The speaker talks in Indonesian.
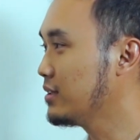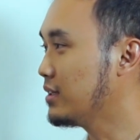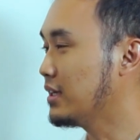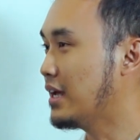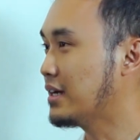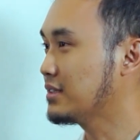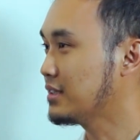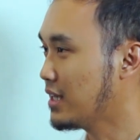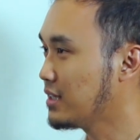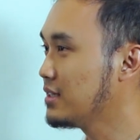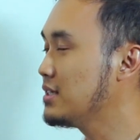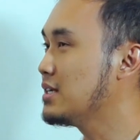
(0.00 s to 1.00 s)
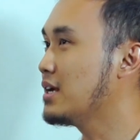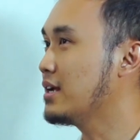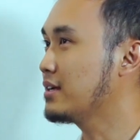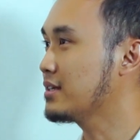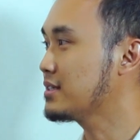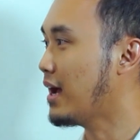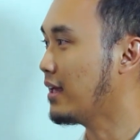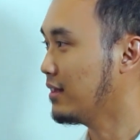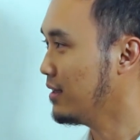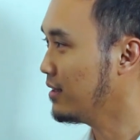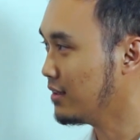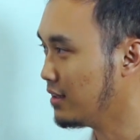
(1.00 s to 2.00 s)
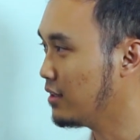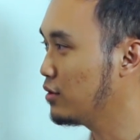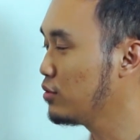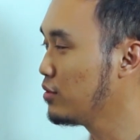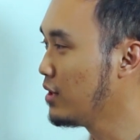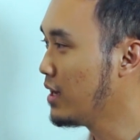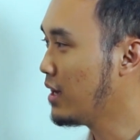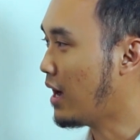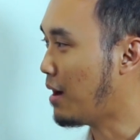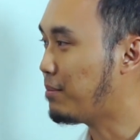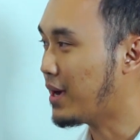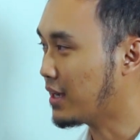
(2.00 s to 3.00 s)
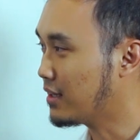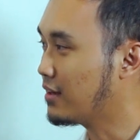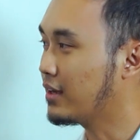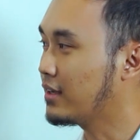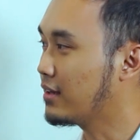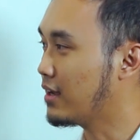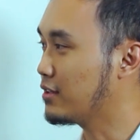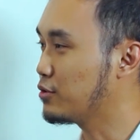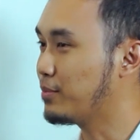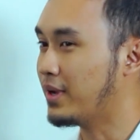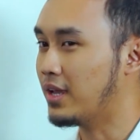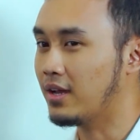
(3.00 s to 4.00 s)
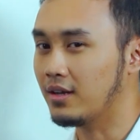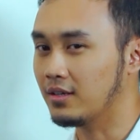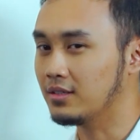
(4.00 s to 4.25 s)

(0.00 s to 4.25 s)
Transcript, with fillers: yang sedang dijalankan saat ini itu apa kira-kira supaya